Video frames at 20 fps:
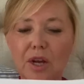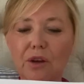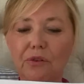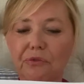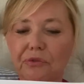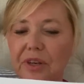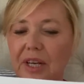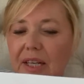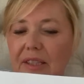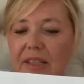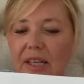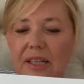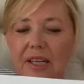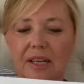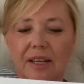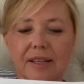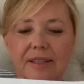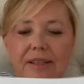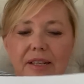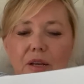Wir
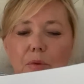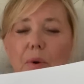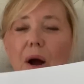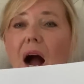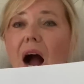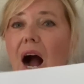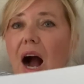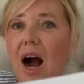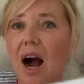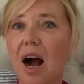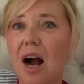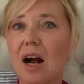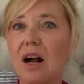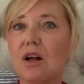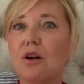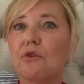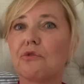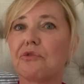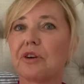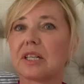nennen es lieber A.
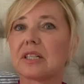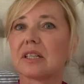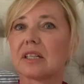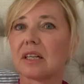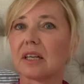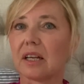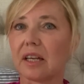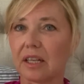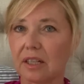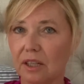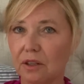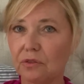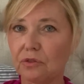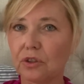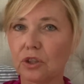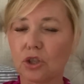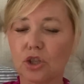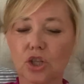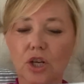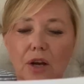
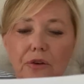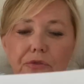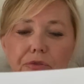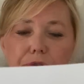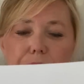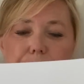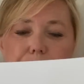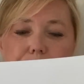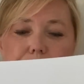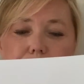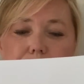Vetterinnenwirtschaft